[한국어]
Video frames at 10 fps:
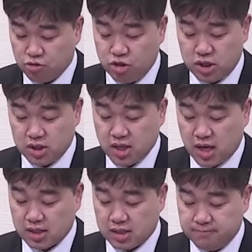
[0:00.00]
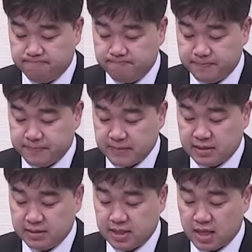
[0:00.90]
귀신이 가끔
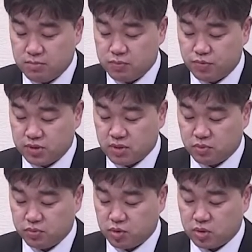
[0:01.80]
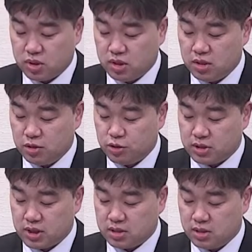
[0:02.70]
그 사람을 붙잡음으로 그를
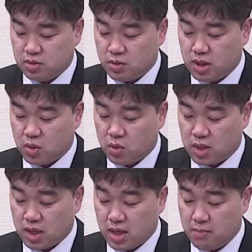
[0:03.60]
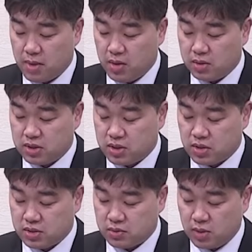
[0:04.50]
쇠사슬과 고랑에 매어
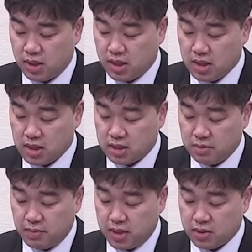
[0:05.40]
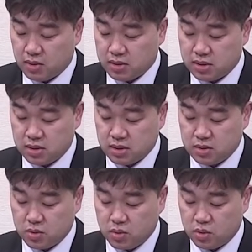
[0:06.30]
지켰으되 그 맨 것을
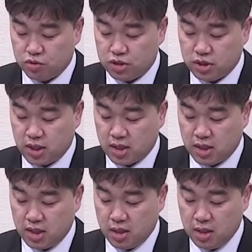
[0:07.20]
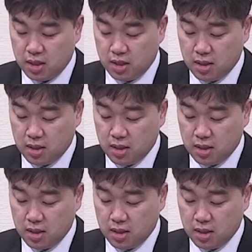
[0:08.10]
끊고 귀신에게